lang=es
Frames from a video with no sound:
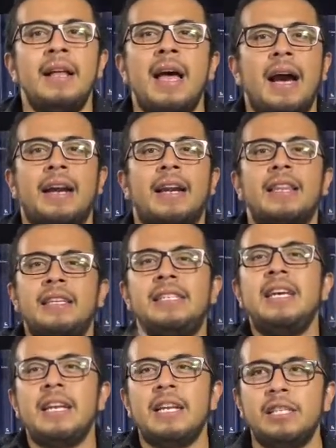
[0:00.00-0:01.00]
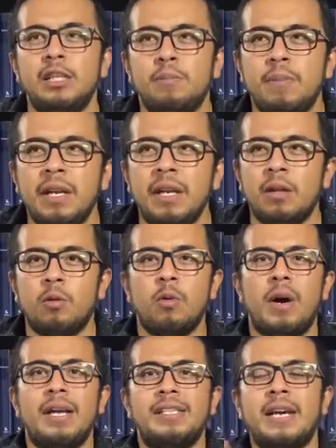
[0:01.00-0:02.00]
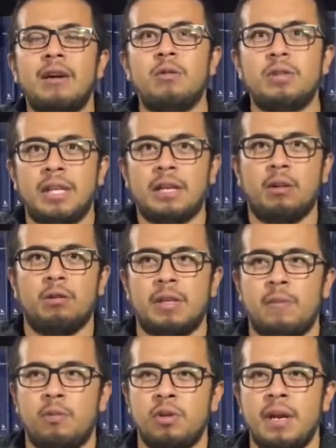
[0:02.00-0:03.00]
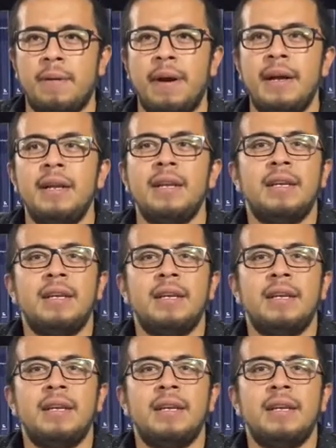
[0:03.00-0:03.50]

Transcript: Agradecían a ese espíritu, a esa cosa que los apoyaba,